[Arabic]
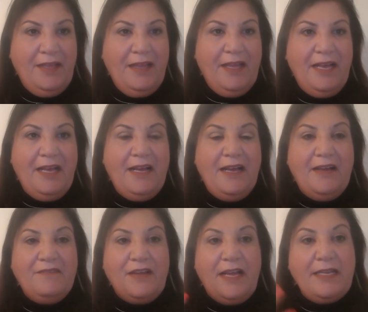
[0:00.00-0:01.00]
آه،
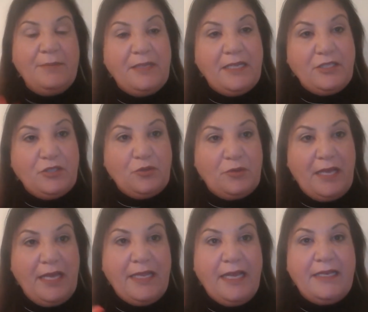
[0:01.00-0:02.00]
فأنا ميلاد
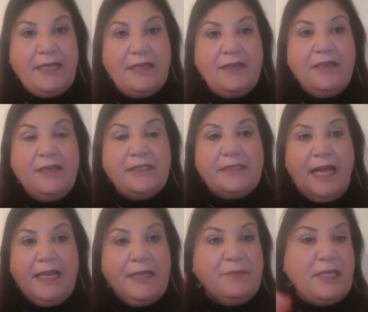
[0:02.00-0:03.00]
السكري أنا
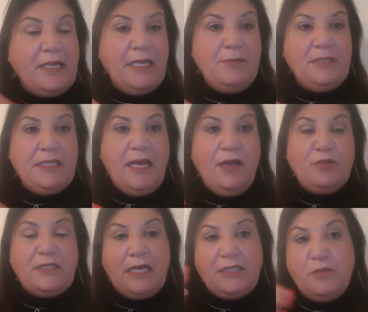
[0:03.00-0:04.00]
اتعلمت العلم ده
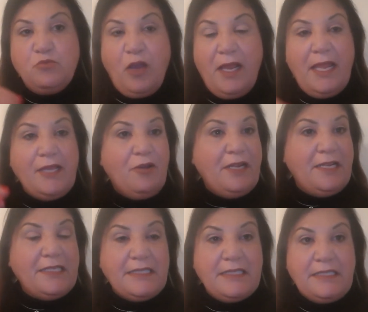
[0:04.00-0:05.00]
واستخدمته عليا وعلى
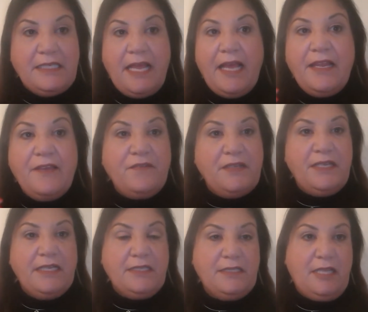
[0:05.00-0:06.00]
ناس كتير آلاف
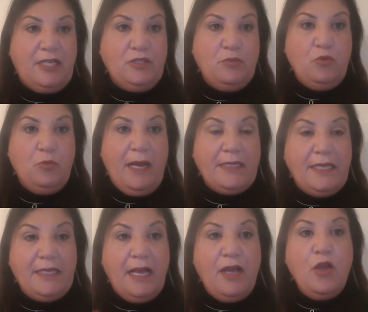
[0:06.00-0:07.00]
الناس استخدموه
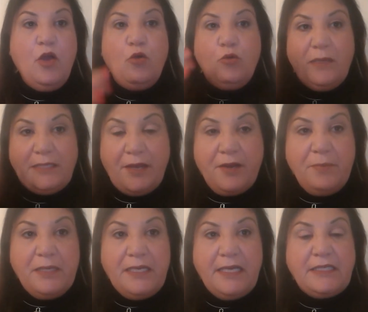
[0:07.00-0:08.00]
بعديا وبدرب
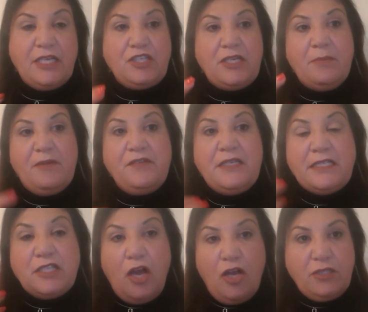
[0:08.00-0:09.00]
الناس عشان يبقى في ناس
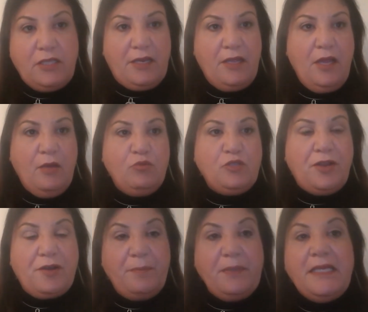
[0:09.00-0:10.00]
أكتر
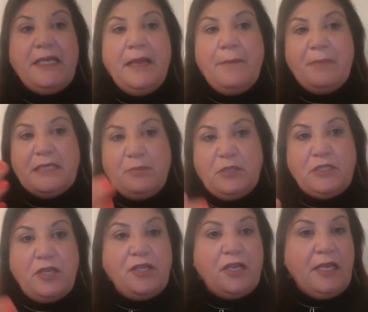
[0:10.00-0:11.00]
مدربين بس
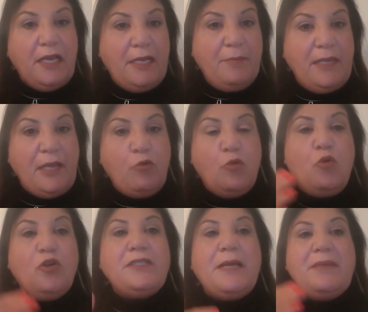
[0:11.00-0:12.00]
بالطريقة العلمية
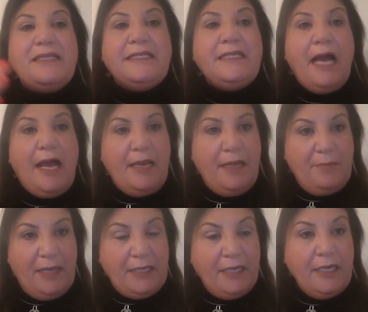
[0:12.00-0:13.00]
ومعتمدين عالميا